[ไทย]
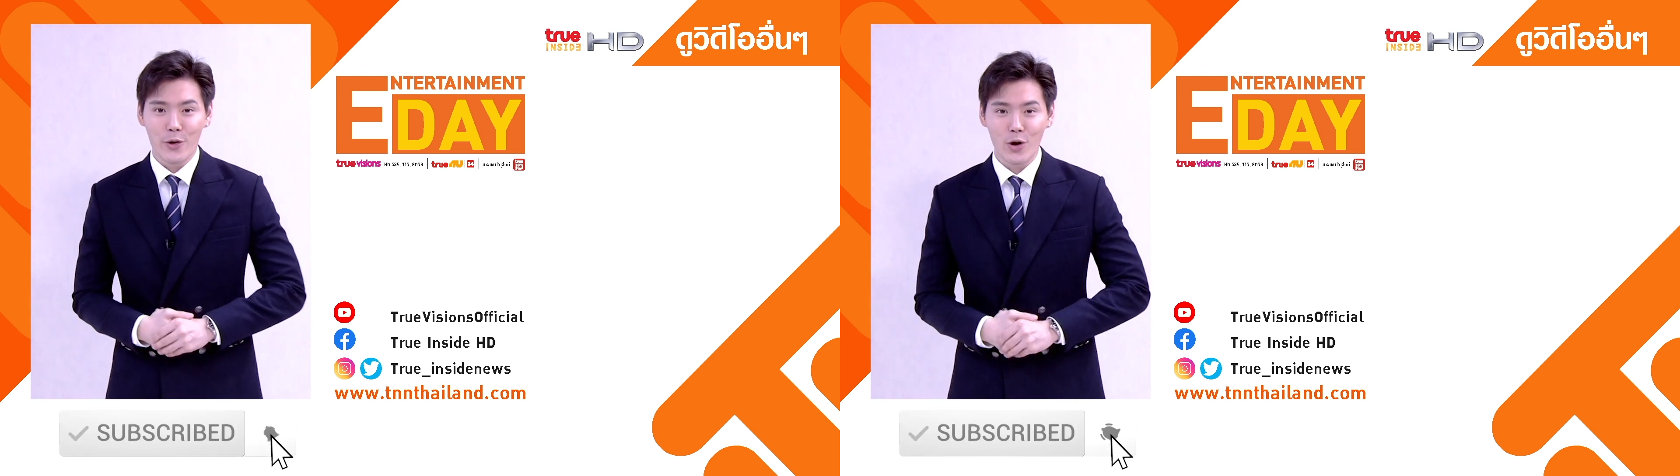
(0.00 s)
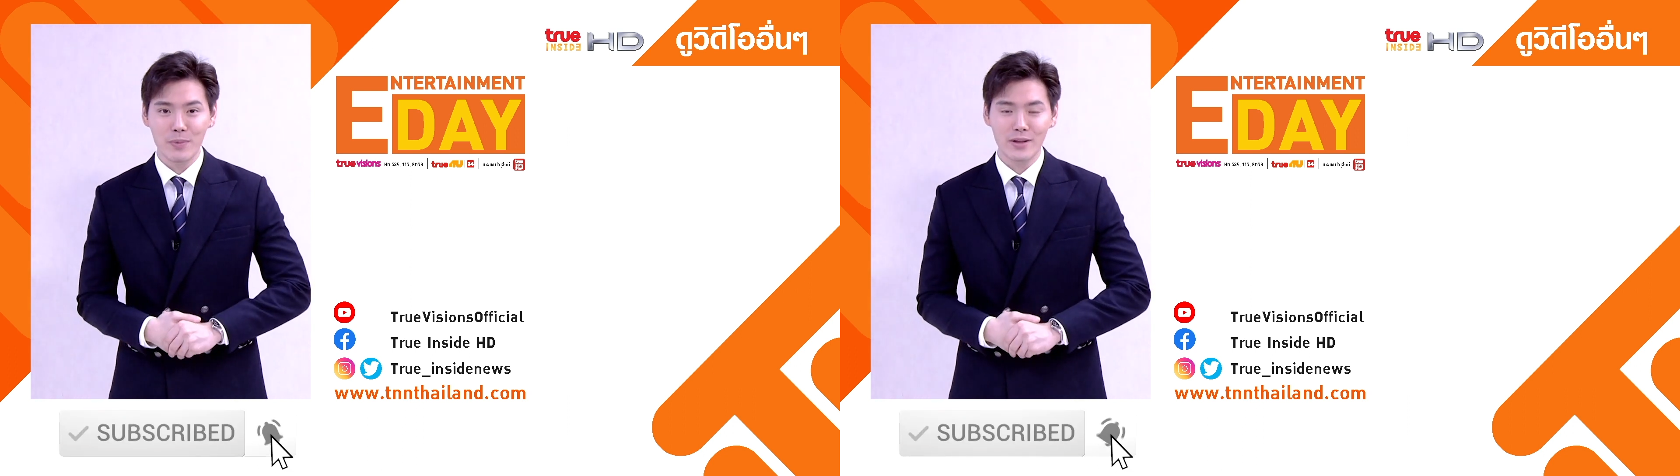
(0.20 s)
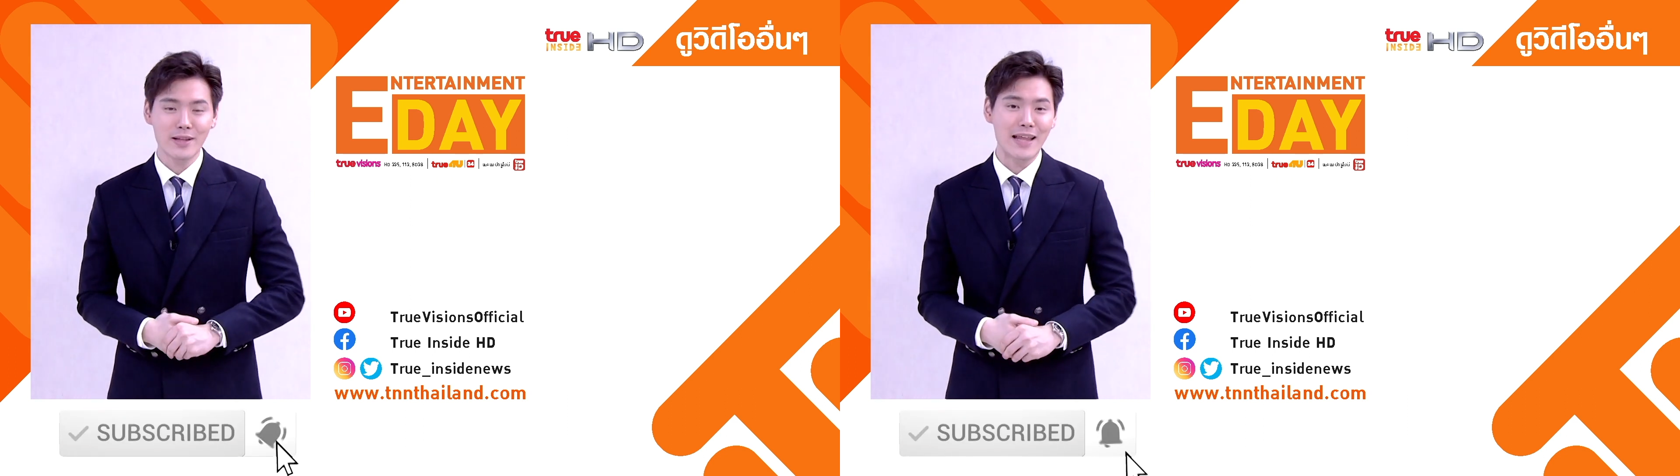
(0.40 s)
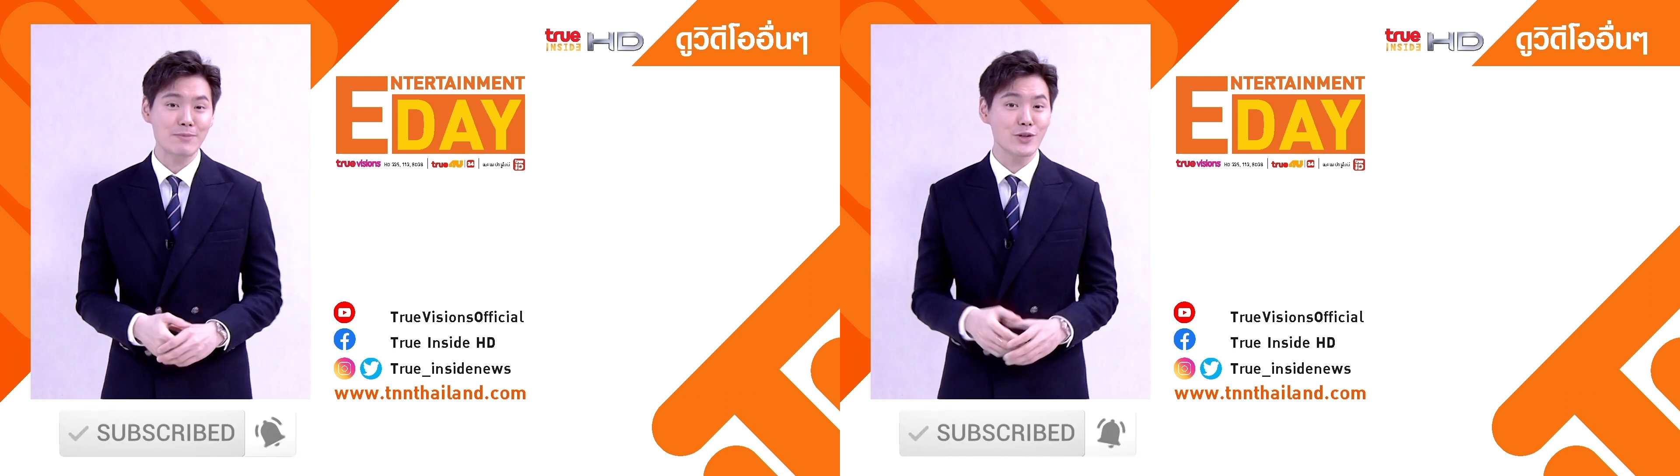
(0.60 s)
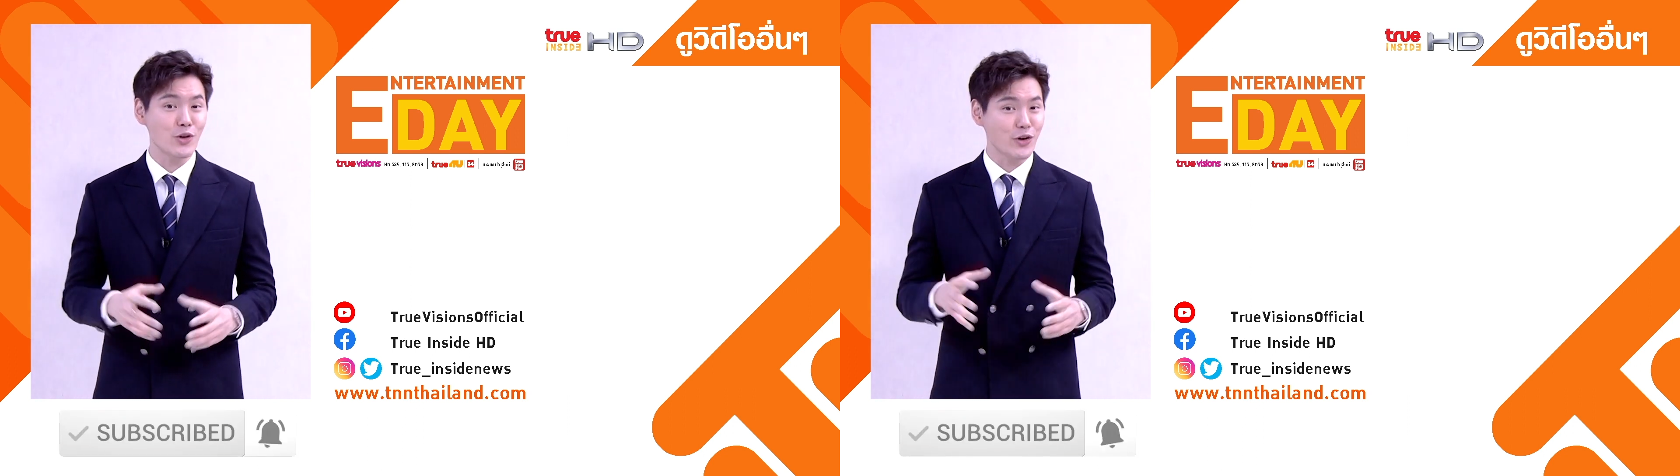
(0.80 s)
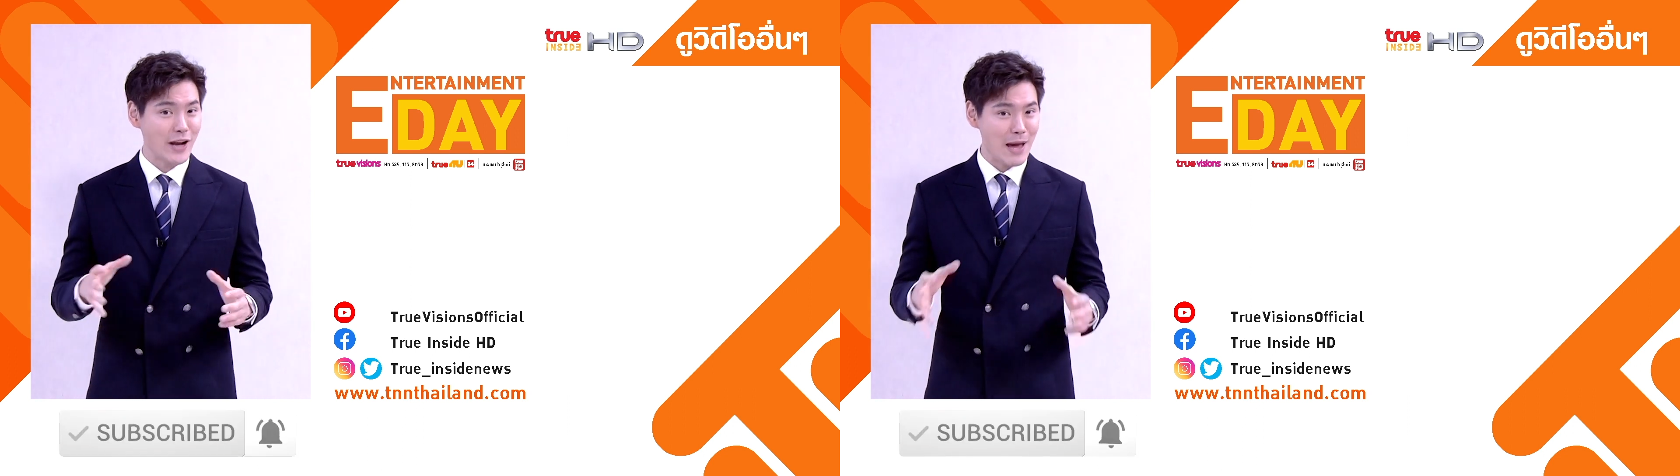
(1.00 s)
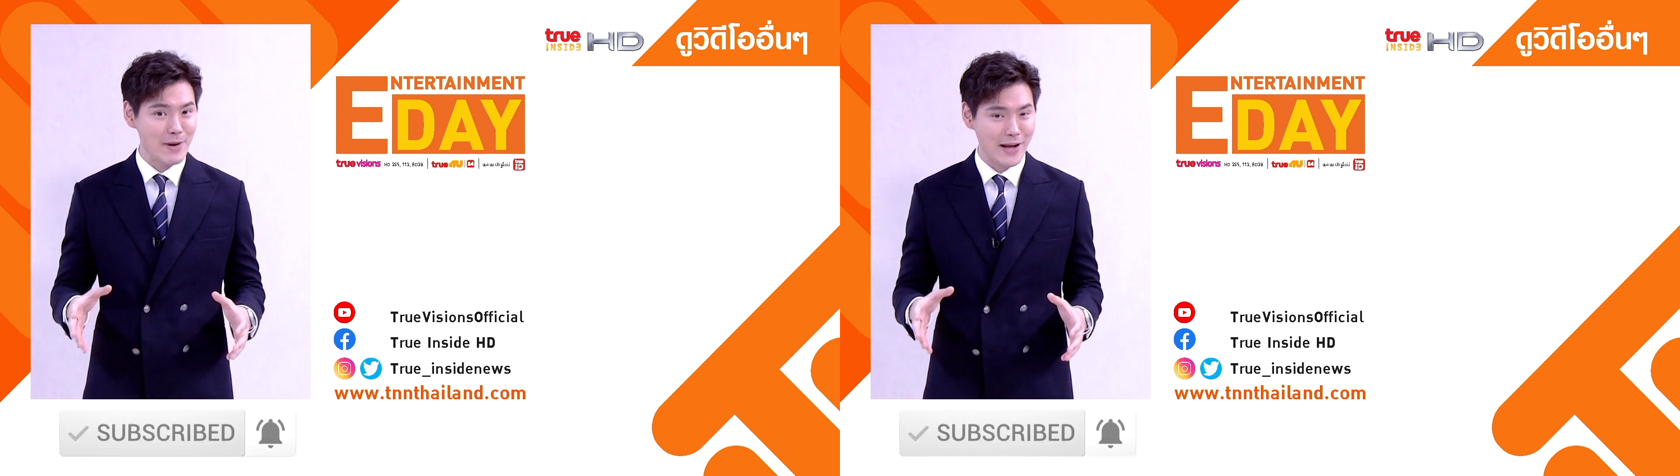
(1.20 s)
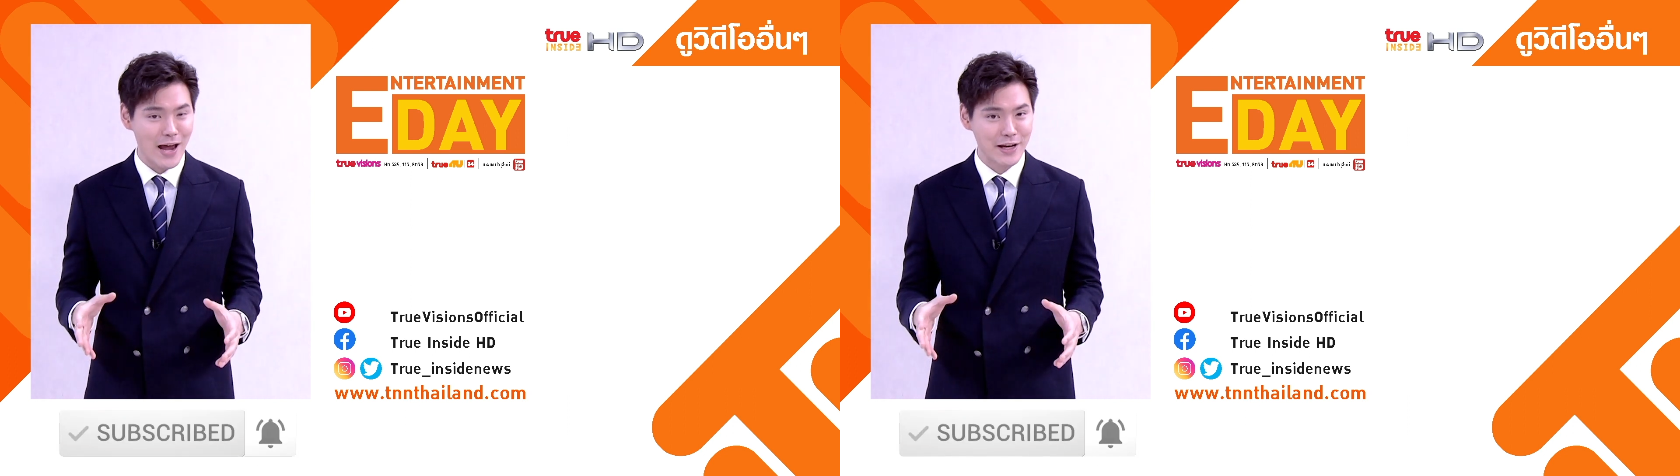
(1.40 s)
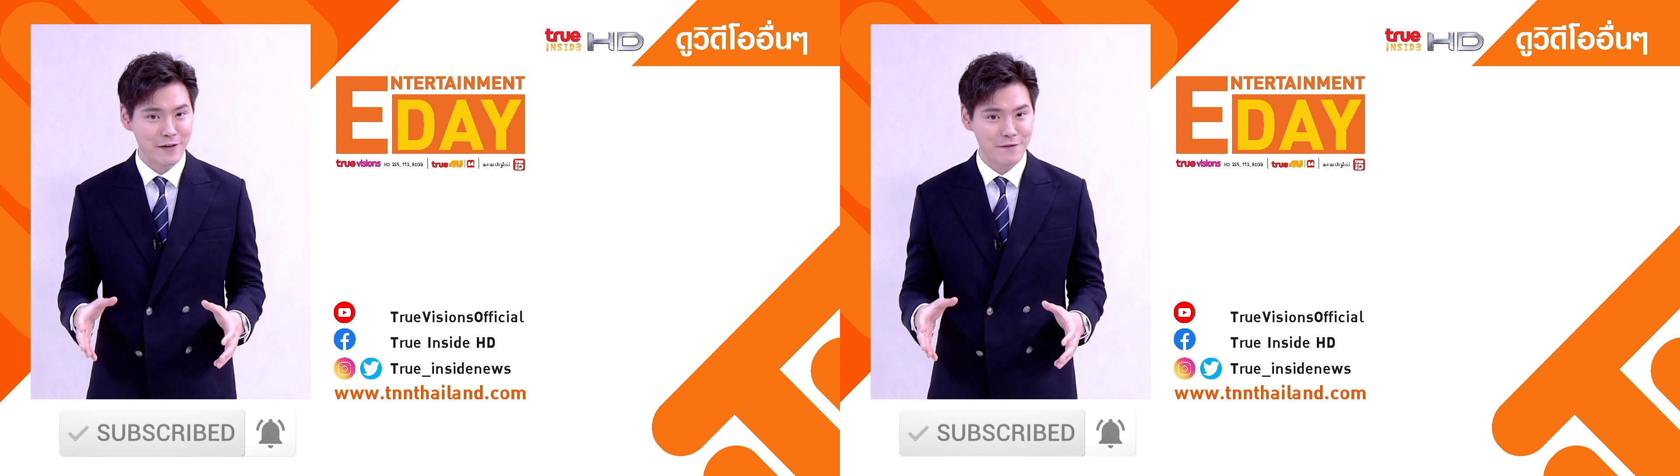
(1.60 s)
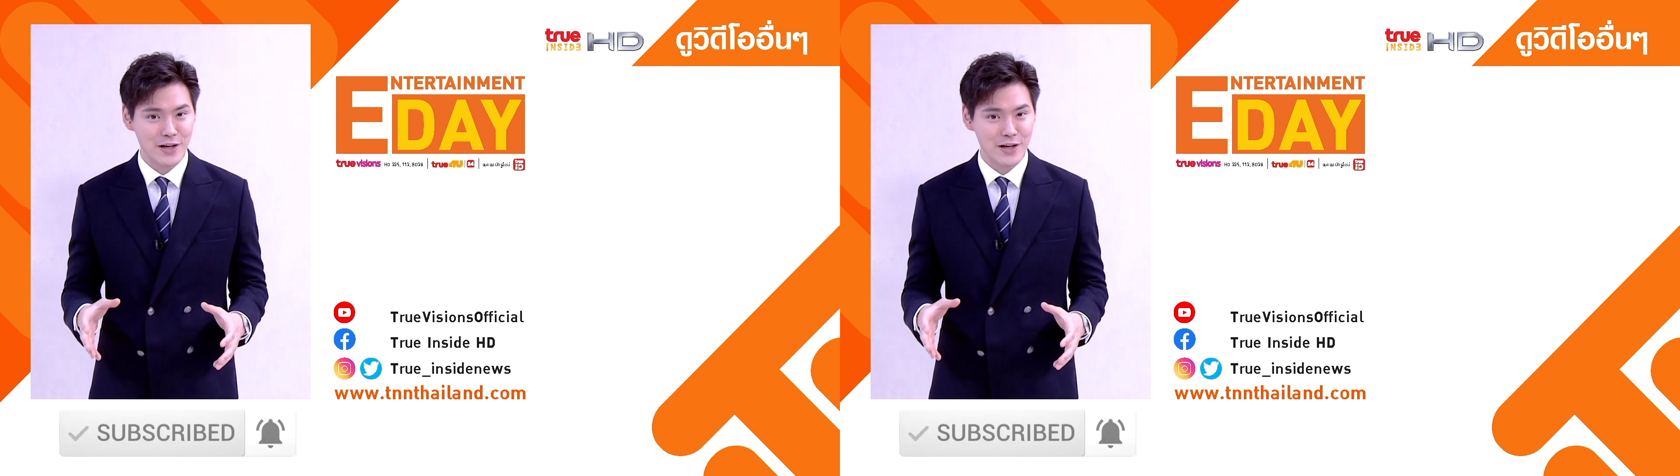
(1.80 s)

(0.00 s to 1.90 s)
รวมถึงติดตามสดๆ ก็ได้เหมือนกันที่